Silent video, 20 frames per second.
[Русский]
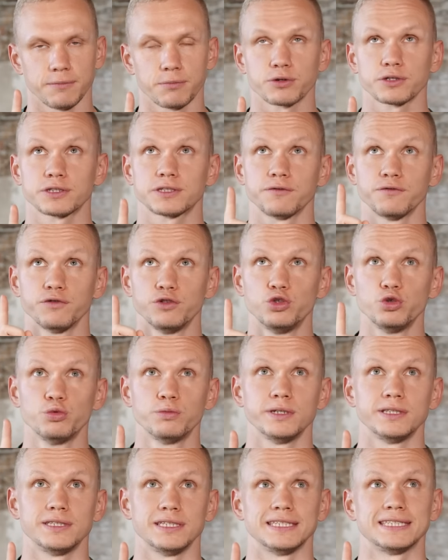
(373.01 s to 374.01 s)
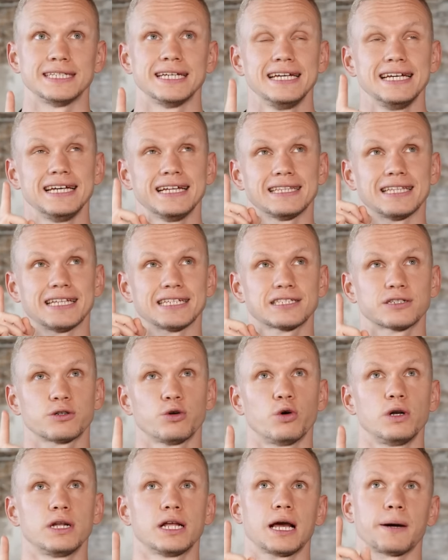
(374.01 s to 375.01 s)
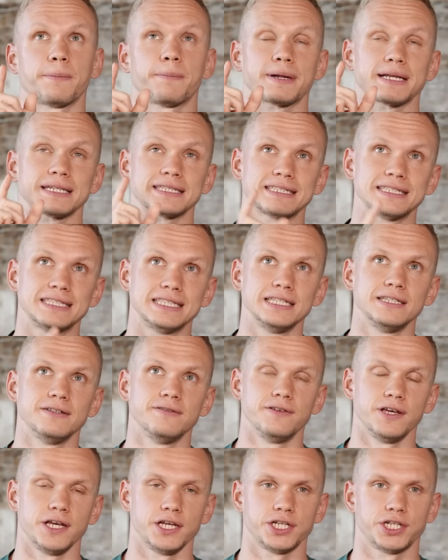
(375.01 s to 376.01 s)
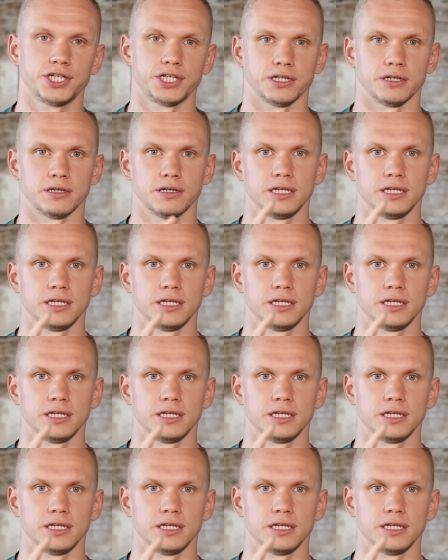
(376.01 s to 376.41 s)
Просто вдумайтесь, насколько простые вещи